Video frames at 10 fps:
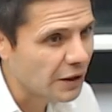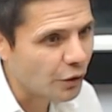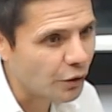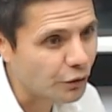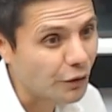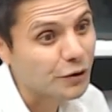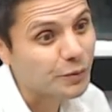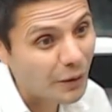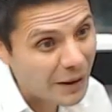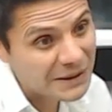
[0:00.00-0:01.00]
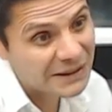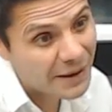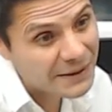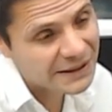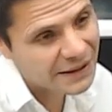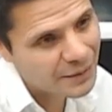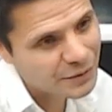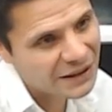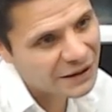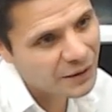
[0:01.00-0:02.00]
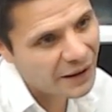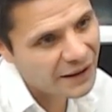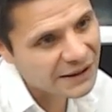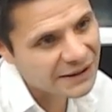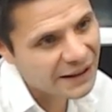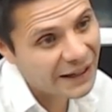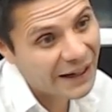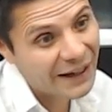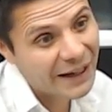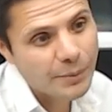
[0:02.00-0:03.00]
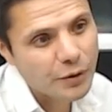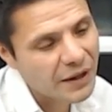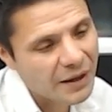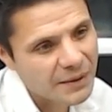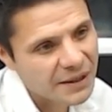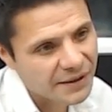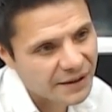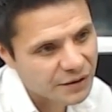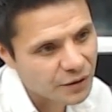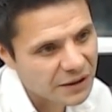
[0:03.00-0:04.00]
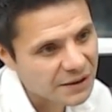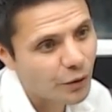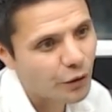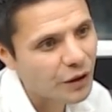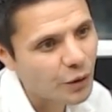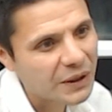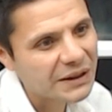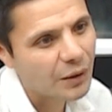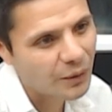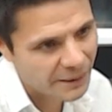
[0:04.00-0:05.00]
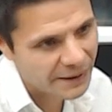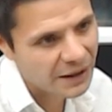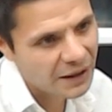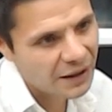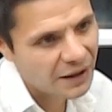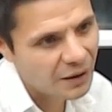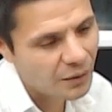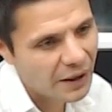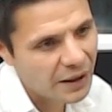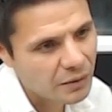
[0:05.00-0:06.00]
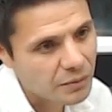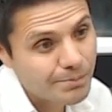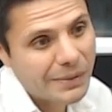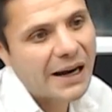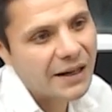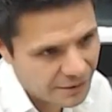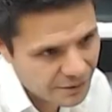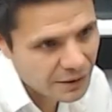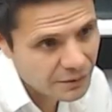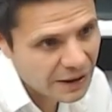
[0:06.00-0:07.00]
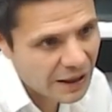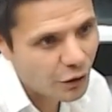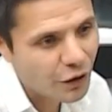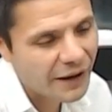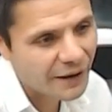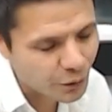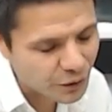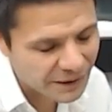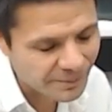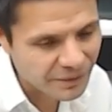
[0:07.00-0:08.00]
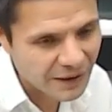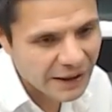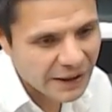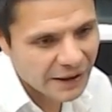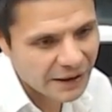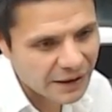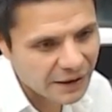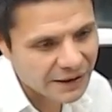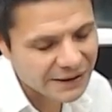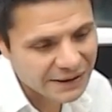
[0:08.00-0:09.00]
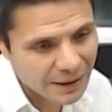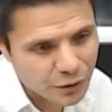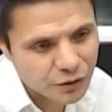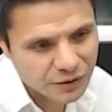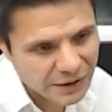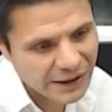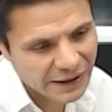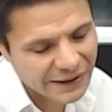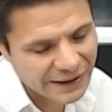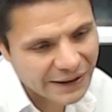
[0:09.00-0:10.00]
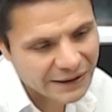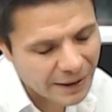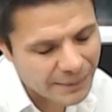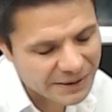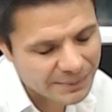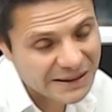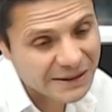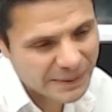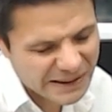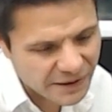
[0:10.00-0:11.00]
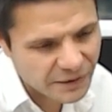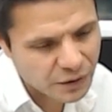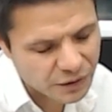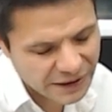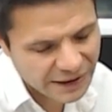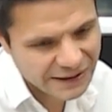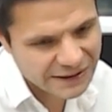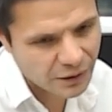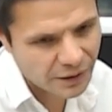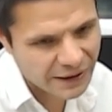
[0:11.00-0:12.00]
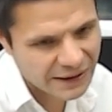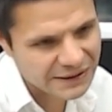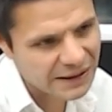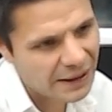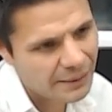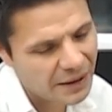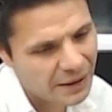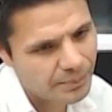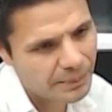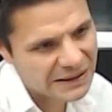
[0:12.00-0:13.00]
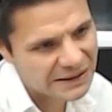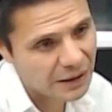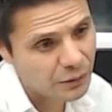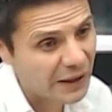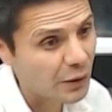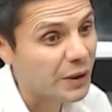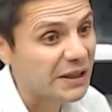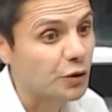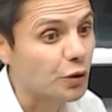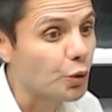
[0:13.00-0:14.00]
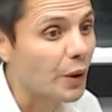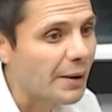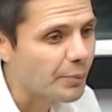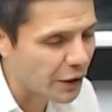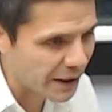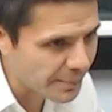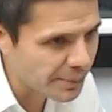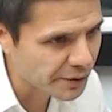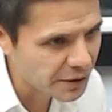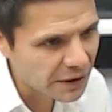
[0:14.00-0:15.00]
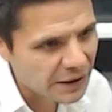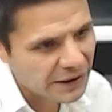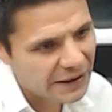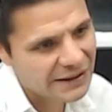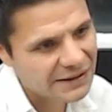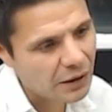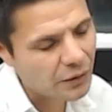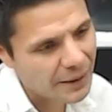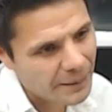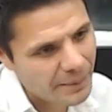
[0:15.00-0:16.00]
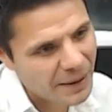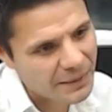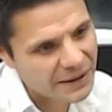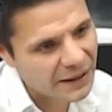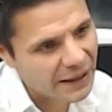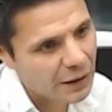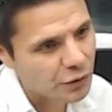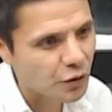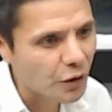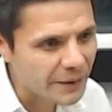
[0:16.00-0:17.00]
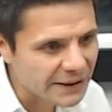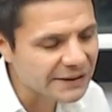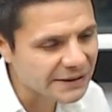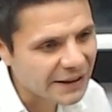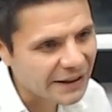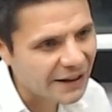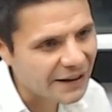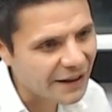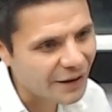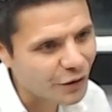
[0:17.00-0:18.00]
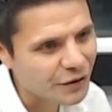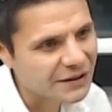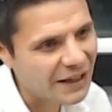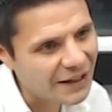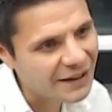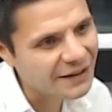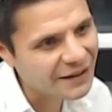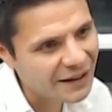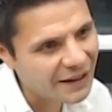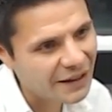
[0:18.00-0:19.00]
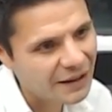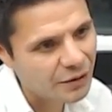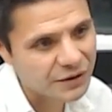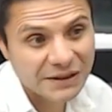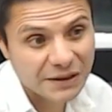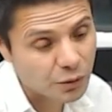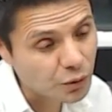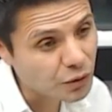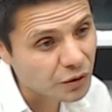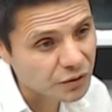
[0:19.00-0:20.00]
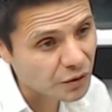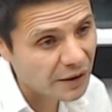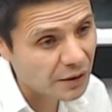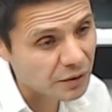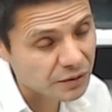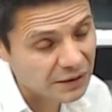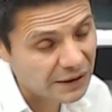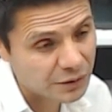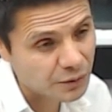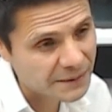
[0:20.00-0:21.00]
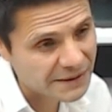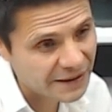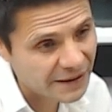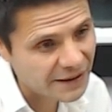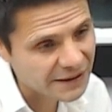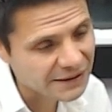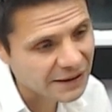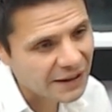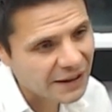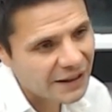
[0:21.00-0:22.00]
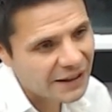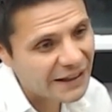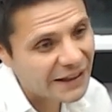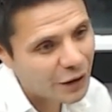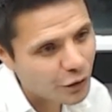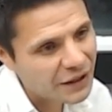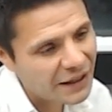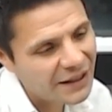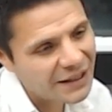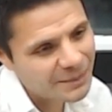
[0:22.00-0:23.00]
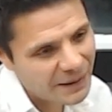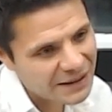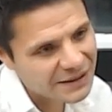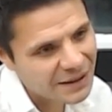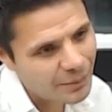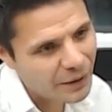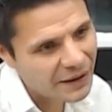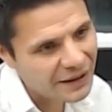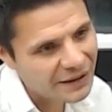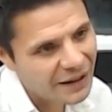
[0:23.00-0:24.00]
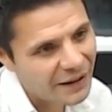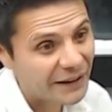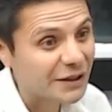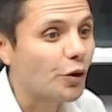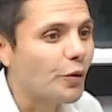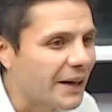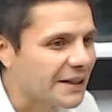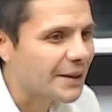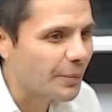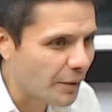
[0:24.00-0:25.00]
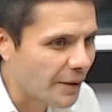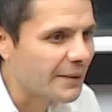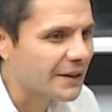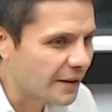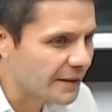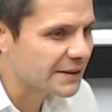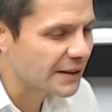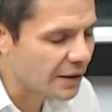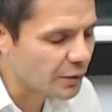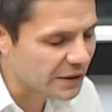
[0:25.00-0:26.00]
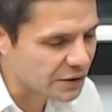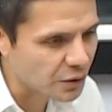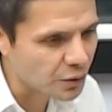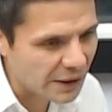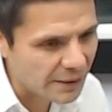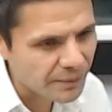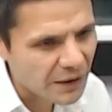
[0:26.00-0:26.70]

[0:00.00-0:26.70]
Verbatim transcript: Otro de los problemas graves que tenemos en la ciudad es que cada cambio de administración es borrón y cuenta nueva. Y no hay un plan, no hay una hoja de ruta. Eh, estamos eh, ya en temas más específicos en esta ordenanza, eh, pensando en educación dual, por ejemplo, que es algo que va a permitir que los jóvenes que el día de hoy salen de los institutos o de las universidades y que no tienen experiencia puedan resolver este problema a través de la educación dual.